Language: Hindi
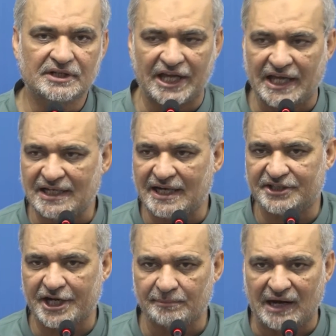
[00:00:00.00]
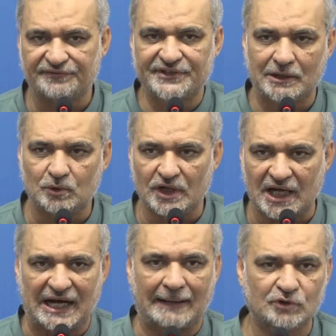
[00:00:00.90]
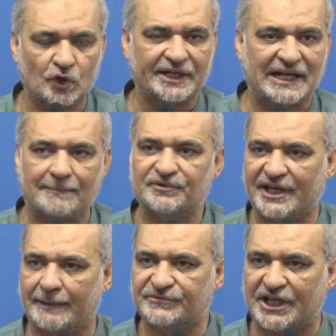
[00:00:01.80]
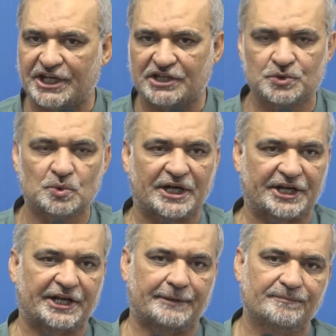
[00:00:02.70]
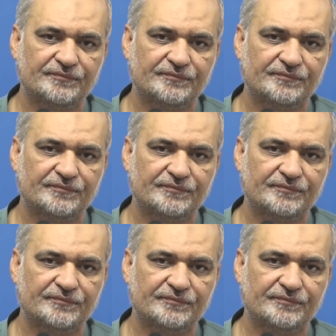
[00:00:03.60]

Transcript: के इलेक्ट्रिक माफिया को लगाम दो के नाम से हम तहरीक शुरू करेंगे